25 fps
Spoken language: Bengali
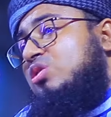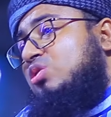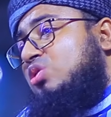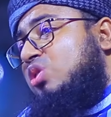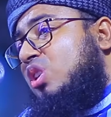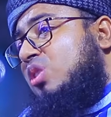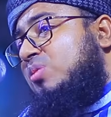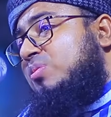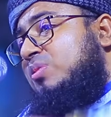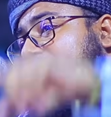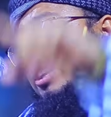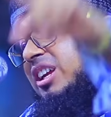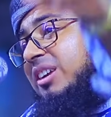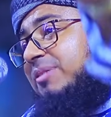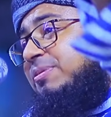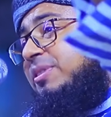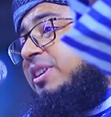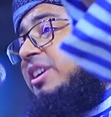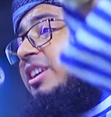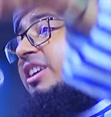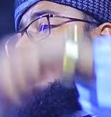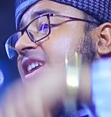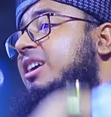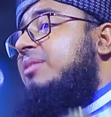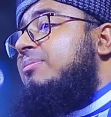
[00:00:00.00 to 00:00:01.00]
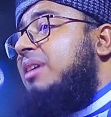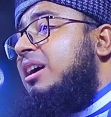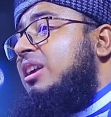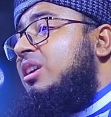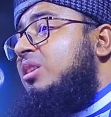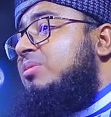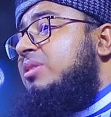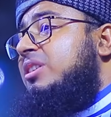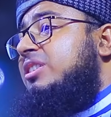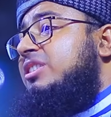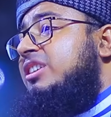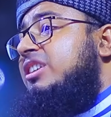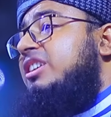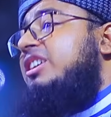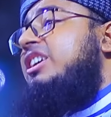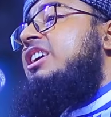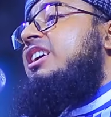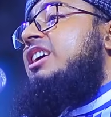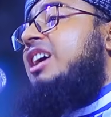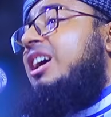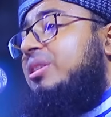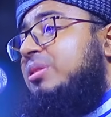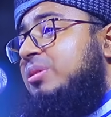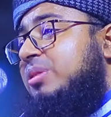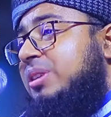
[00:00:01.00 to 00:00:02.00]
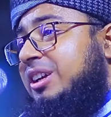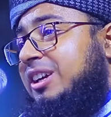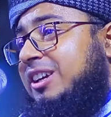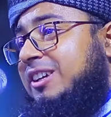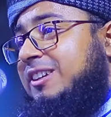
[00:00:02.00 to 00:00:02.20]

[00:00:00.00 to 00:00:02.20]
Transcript: সরমনের ফিরকে ভালোবাসেন কি কারণ